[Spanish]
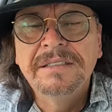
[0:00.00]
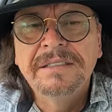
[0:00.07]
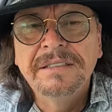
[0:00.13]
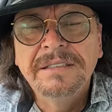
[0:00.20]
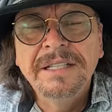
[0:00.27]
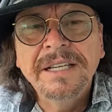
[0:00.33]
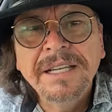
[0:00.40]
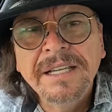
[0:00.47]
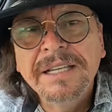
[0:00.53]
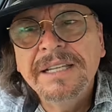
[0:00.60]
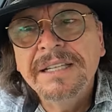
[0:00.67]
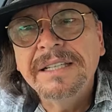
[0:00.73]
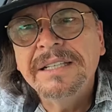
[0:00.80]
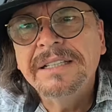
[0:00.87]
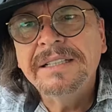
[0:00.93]

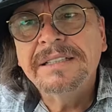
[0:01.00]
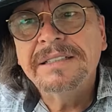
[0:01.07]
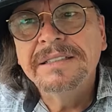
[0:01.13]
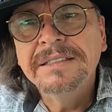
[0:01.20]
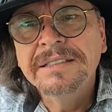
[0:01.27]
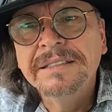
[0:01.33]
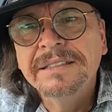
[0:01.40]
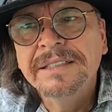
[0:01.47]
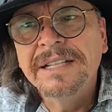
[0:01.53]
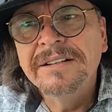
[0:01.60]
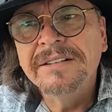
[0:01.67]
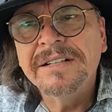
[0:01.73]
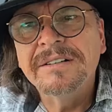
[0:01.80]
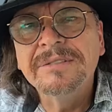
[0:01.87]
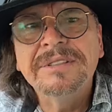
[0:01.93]
de, no
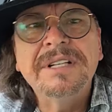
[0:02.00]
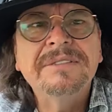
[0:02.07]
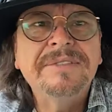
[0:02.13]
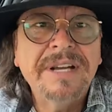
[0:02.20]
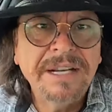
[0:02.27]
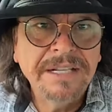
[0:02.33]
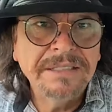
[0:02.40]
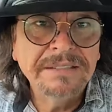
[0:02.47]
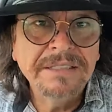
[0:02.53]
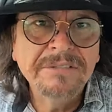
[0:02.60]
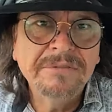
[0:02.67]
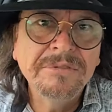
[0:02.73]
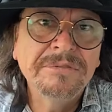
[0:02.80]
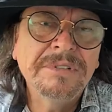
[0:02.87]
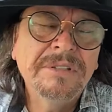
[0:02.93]
causar bajas
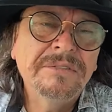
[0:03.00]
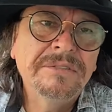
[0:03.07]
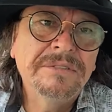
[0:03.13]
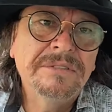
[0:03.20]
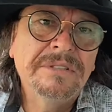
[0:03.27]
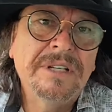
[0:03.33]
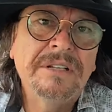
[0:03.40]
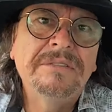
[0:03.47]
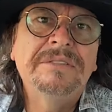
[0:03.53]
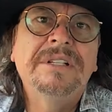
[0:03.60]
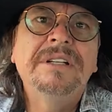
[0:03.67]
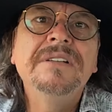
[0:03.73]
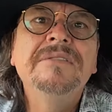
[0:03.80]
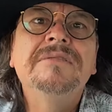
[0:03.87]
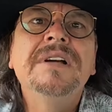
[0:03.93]
incluso los, a los
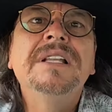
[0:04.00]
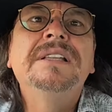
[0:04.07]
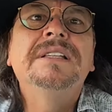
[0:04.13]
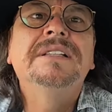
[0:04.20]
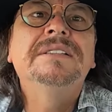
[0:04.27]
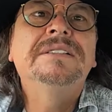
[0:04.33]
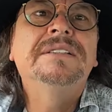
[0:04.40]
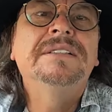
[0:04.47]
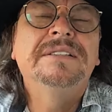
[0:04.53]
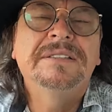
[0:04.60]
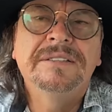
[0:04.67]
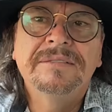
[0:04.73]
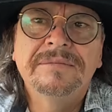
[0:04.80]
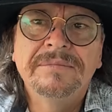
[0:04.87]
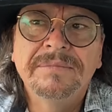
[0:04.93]
delincuentes,
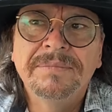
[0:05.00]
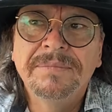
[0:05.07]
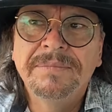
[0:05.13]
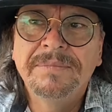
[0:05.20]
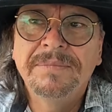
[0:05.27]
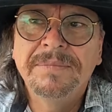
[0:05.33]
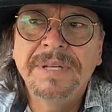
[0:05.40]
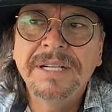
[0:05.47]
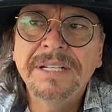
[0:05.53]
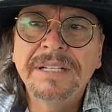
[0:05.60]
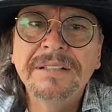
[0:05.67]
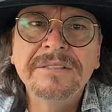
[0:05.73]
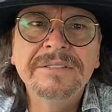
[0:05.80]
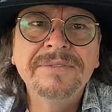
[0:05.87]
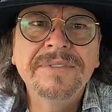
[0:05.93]
para que
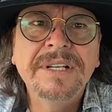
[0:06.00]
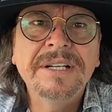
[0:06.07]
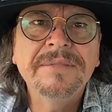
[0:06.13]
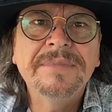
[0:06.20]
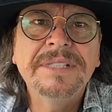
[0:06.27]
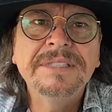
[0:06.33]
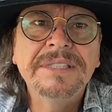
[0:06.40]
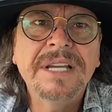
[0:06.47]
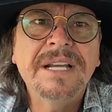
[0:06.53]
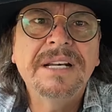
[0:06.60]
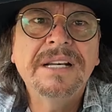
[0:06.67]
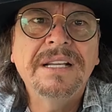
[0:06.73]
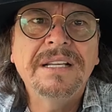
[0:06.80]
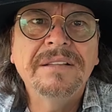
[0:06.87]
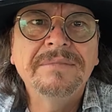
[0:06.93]
no se fuera a manchar
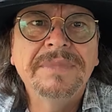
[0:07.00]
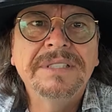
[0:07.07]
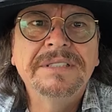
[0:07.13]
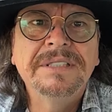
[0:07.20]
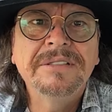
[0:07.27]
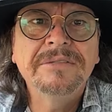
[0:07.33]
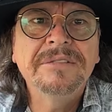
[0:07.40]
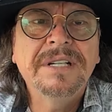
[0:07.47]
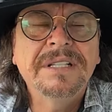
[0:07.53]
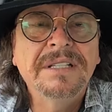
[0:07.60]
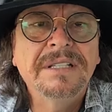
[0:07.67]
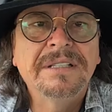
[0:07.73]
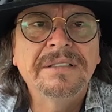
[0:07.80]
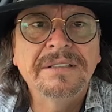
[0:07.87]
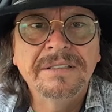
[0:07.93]
la investidura
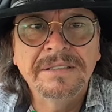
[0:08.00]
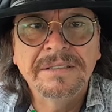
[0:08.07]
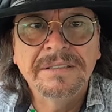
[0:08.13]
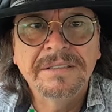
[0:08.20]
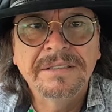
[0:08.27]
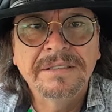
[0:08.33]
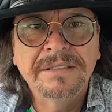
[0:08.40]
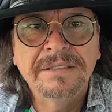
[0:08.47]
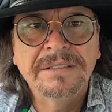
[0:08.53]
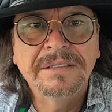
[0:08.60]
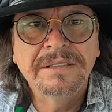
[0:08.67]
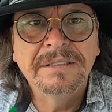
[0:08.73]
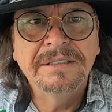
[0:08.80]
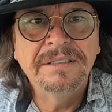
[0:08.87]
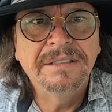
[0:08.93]
del,
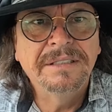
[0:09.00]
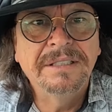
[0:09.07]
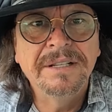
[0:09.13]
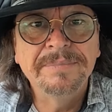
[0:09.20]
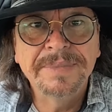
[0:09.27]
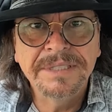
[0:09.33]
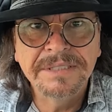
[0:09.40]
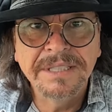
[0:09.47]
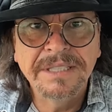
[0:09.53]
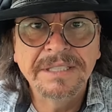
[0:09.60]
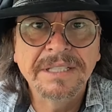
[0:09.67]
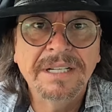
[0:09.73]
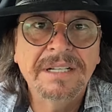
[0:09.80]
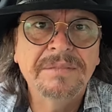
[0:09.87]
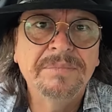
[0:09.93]
del presidente
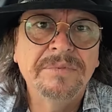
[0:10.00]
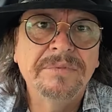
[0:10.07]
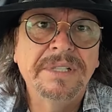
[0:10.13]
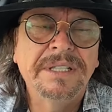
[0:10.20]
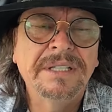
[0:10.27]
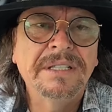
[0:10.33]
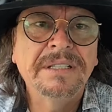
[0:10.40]
de la República.